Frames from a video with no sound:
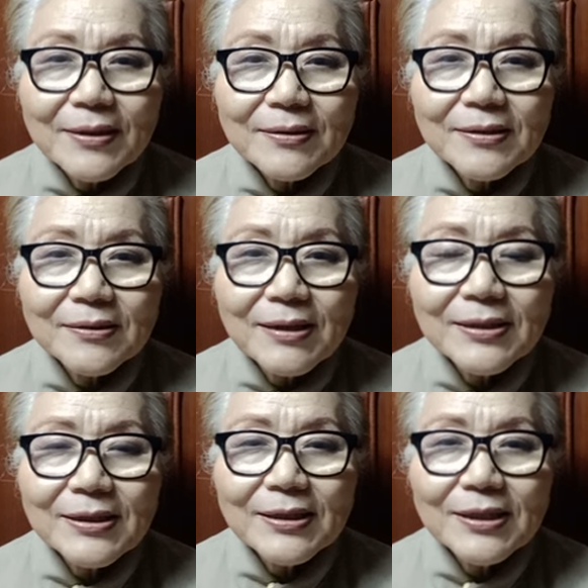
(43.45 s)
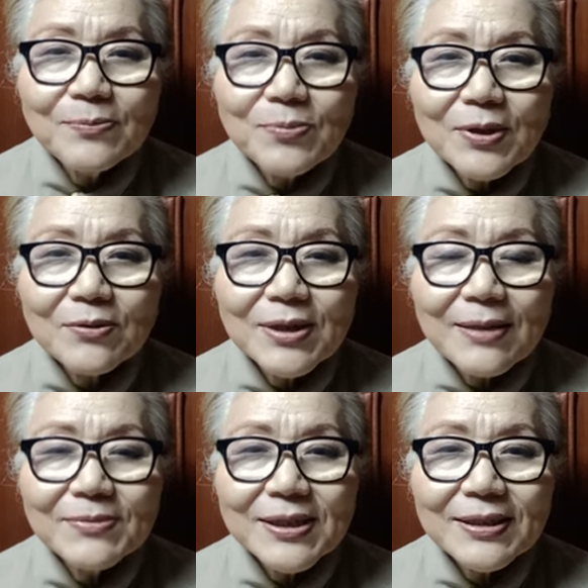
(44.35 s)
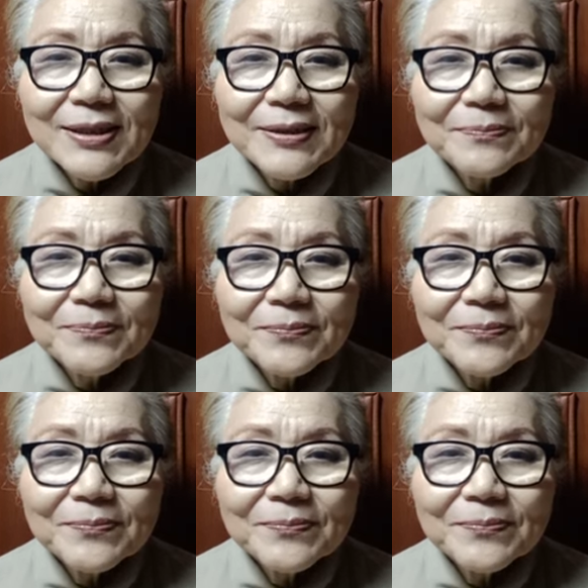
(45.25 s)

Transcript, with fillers: 그래서 항상 기뻐하고 감사하라.